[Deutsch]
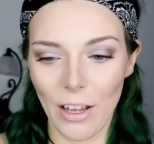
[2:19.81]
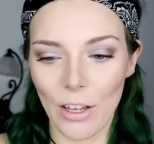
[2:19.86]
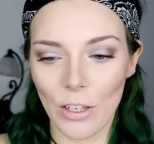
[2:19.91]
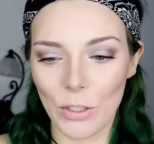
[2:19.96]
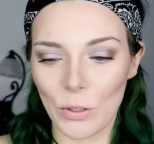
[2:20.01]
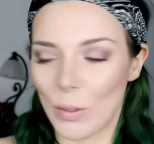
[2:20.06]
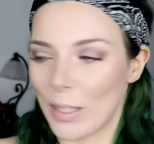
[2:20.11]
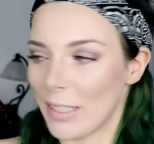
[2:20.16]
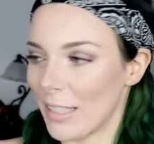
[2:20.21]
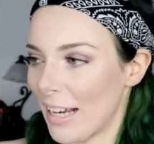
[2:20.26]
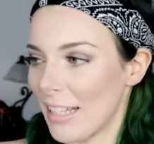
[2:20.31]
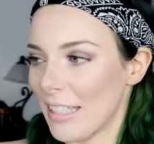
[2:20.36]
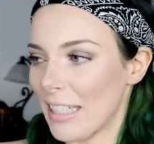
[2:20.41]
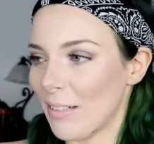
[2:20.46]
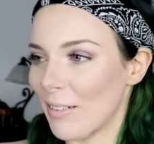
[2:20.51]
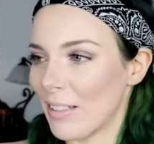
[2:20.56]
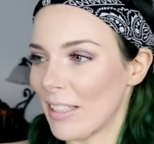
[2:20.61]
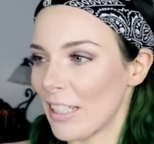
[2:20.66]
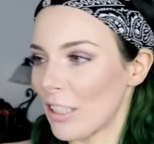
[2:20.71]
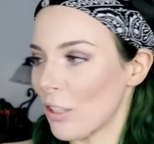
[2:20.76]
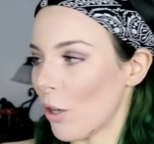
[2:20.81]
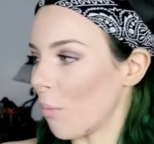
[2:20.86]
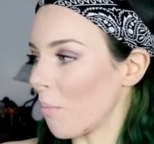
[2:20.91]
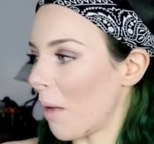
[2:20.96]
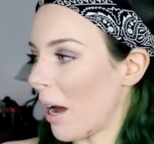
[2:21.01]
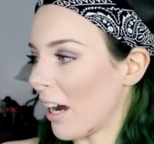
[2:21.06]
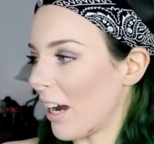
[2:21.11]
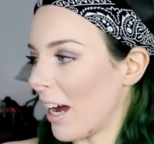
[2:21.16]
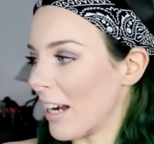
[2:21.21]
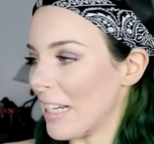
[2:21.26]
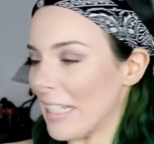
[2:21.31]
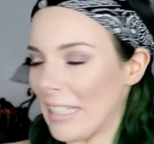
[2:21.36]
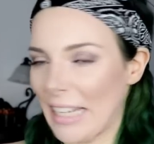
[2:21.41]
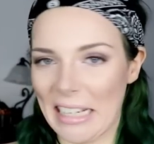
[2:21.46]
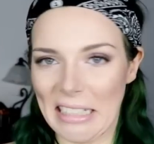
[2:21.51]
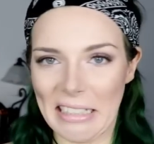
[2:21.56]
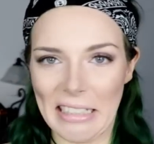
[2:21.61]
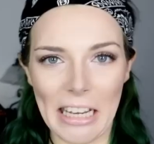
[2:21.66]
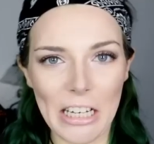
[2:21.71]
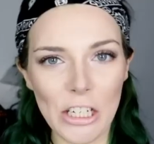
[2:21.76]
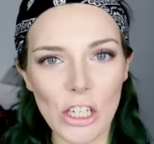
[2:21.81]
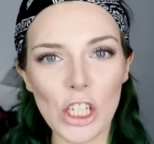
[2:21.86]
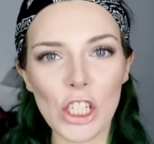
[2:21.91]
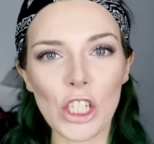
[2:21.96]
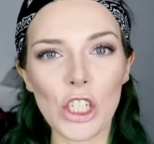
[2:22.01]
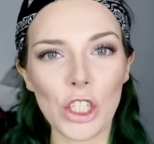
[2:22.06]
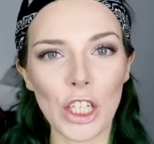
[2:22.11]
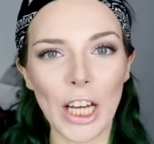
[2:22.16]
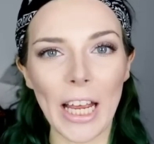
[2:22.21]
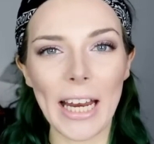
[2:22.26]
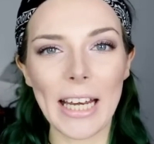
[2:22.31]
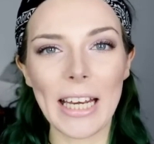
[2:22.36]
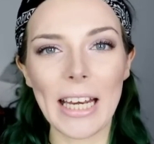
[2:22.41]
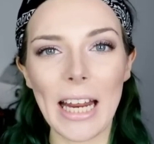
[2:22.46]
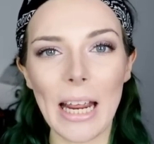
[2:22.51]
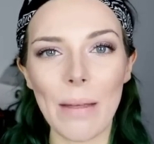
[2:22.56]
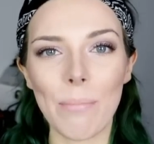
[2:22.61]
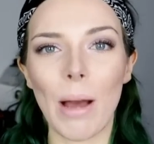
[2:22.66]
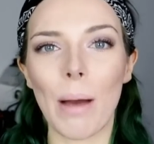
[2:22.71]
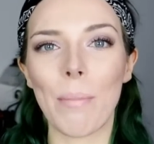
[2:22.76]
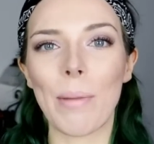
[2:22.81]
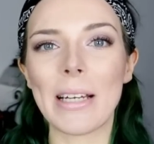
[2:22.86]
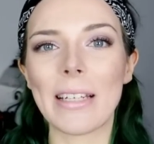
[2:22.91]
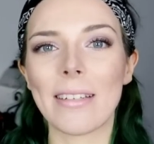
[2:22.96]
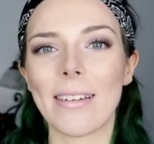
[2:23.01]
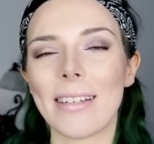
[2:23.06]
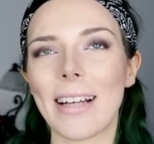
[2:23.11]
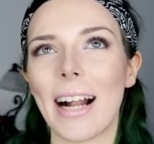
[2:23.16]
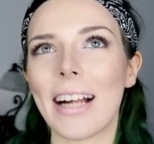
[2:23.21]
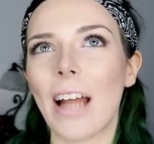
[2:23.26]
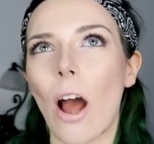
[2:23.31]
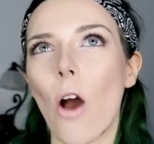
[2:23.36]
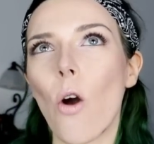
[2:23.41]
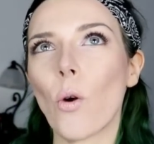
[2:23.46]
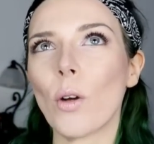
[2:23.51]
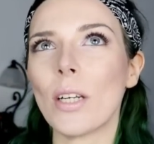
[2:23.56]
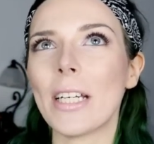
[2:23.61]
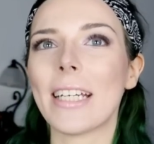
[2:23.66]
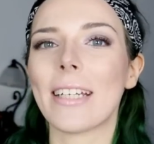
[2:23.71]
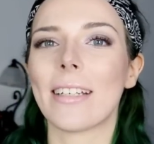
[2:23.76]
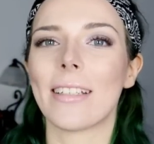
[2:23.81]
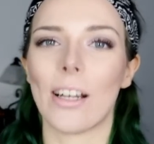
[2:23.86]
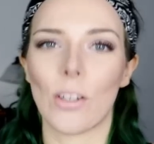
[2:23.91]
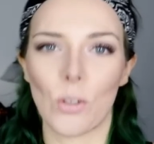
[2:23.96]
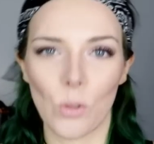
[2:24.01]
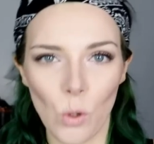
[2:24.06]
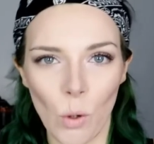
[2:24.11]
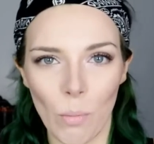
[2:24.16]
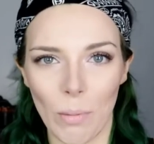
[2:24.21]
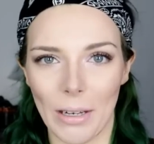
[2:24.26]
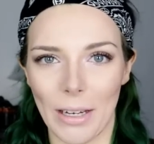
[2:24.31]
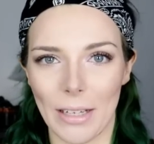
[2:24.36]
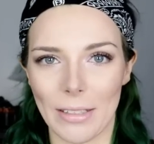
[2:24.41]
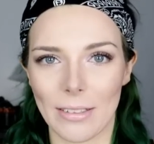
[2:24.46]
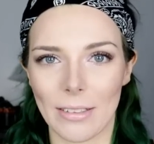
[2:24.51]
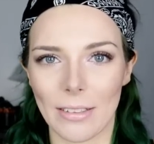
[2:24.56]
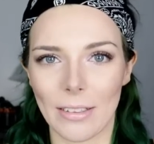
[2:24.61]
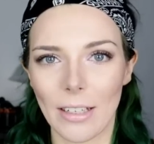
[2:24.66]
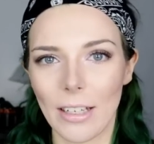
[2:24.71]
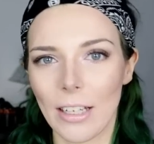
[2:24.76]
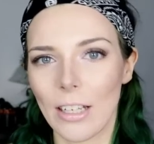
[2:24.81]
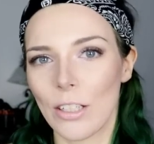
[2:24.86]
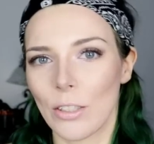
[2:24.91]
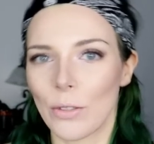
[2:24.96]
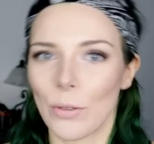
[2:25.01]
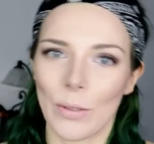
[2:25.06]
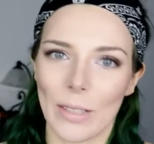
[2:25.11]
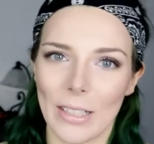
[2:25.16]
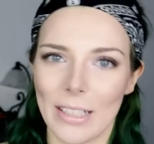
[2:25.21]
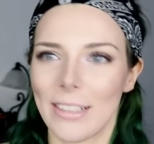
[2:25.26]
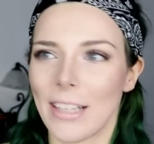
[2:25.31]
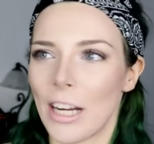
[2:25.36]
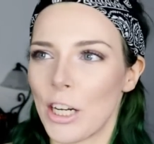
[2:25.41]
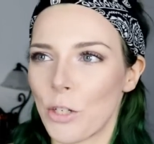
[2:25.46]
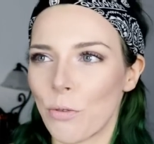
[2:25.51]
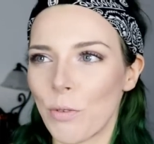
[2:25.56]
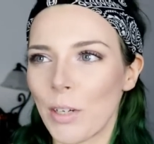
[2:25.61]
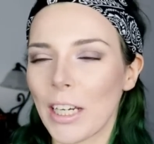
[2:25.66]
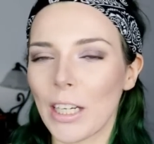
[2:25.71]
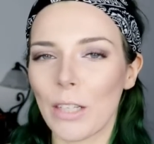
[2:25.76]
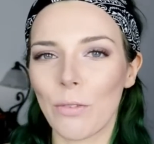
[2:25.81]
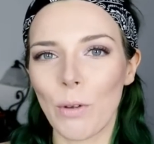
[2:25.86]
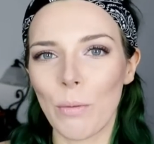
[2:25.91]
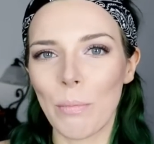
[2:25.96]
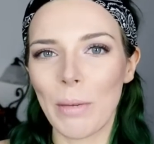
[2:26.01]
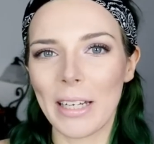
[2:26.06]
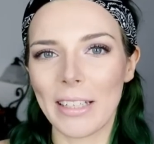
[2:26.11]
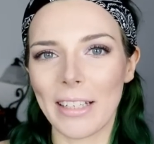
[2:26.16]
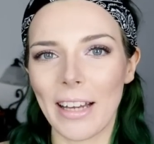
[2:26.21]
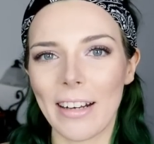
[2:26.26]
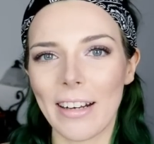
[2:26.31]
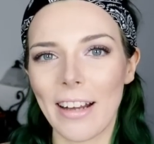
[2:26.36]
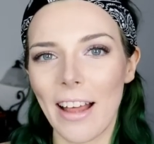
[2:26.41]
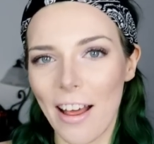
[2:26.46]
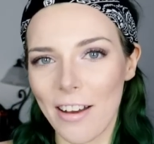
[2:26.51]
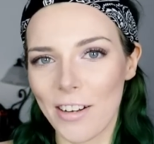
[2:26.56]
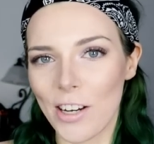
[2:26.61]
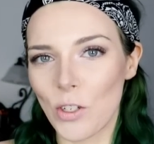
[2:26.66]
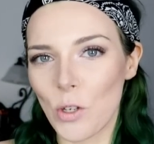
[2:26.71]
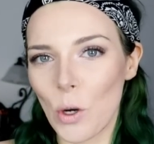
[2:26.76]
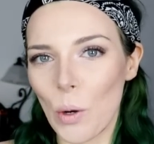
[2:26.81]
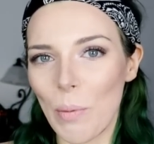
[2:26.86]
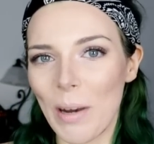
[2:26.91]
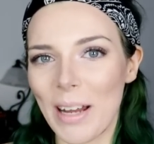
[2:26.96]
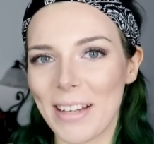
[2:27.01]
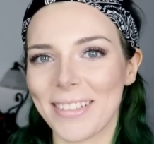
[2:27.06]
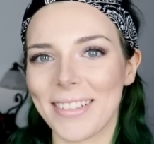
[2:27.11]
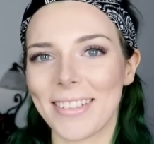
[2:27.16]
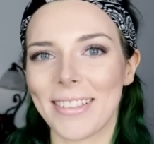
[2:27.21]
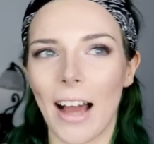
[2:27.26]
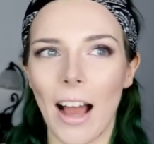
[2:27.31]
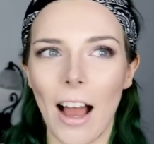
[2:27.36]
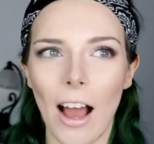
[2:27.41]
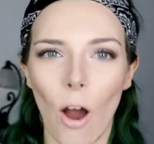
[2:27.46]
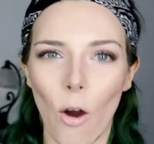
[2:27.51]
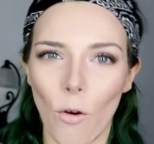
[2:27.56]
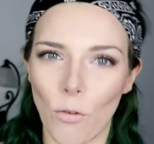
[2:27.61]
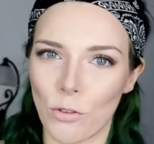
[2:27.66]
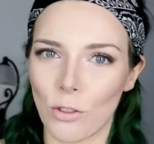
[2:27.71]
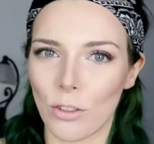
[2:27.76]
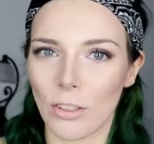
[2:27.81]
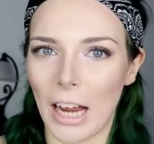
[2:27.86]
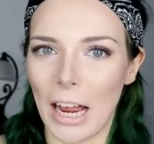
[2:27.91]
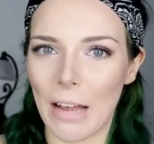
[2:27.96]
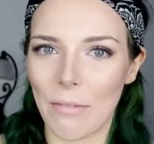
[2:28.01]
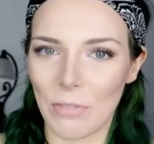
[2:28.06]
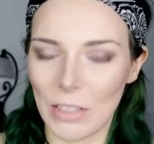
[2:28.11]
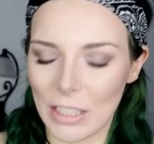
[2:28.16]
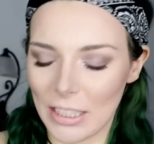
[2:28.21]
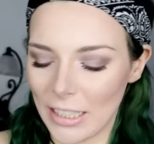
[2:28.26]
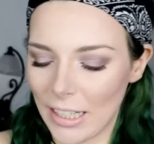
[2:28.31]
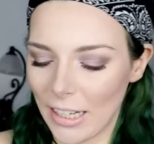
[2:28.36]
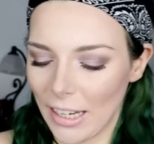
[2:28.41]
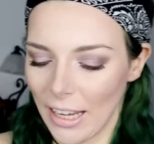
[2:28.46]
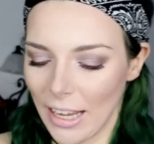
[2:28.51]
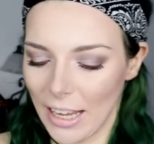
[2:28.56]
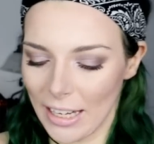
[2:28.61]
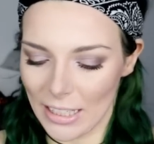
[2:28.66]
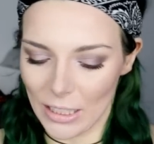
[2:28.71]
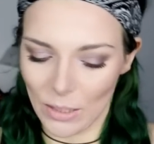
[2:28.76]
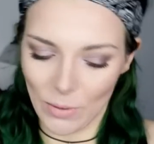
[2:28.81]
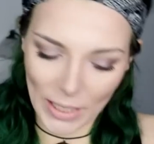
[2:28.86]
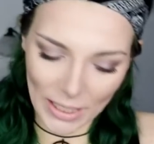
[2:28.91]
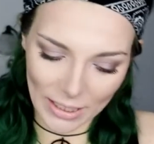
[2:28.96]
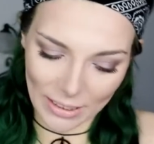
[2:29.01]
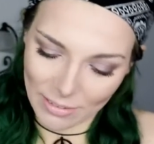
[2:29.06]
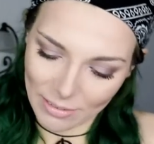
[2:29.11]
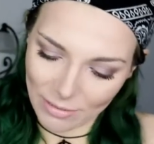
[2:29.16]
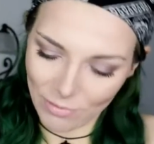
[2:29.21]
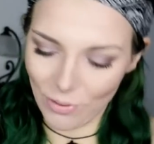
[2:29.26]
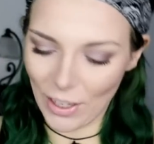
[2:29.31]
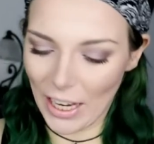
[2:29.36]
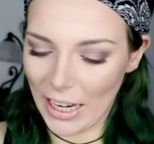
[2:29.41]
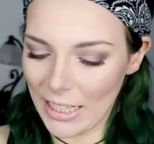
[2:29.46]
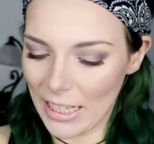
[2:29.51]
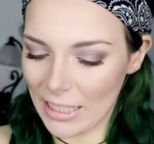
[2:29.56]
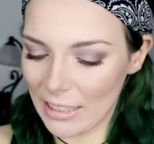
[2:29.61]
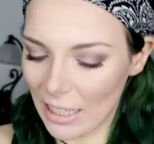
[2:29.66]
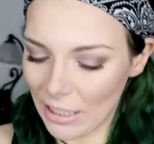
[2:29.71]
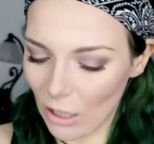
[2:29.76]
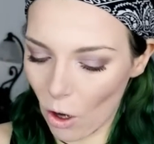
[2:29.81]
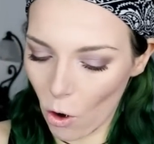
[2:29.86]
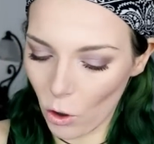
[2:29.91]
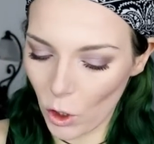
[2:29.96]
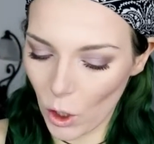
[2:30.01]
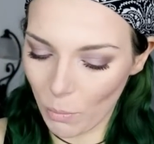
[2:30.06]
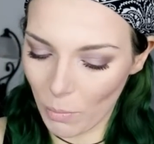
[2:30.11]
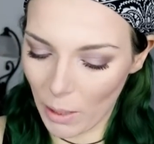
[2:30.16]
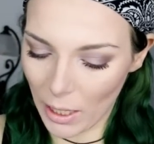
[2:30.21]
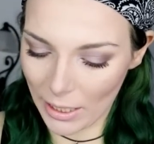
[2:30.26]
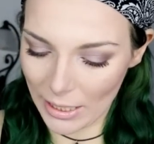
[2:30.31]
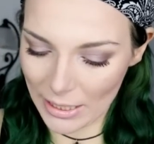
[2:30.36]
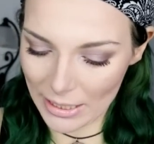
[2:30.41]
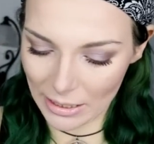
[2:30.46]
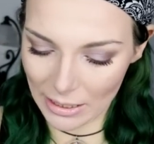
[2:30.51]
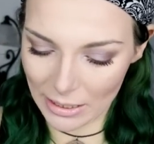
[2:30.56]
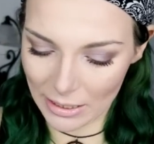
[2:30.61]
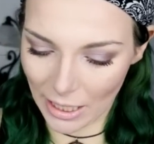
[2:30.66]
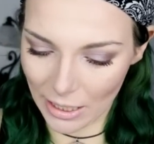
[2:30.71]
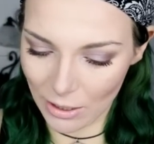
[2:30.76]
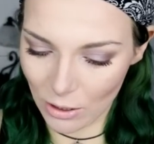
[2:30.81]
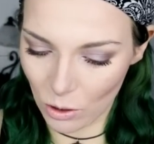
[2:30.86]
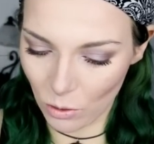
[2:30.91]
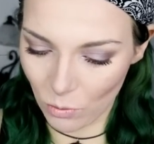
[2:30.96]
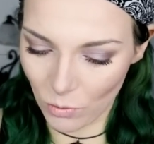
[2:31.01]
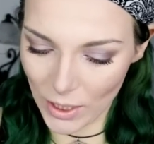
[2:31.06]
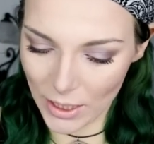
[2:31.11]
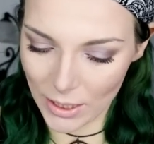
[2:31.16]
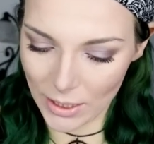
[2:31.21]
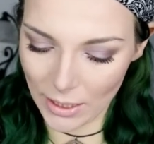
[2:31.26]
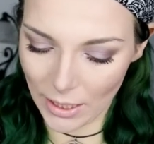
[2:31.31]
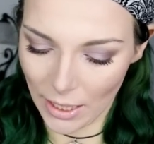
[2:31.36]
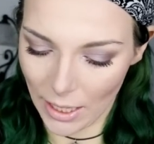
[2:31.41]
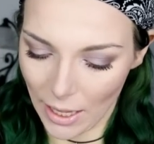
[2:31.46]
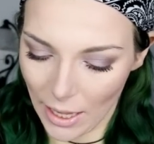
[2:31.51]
So, das Einzige, was ich noch machen kann, ist Extensions-Strähnen nehmen, aber die sind halt auch nicht naturbelassen. So, und ist halt schwierig für mich, dann naturbelassenes Haar aufzutreiben, wisst ihr? Deswegen wäre das halt auch nochmal interessant zu wissen.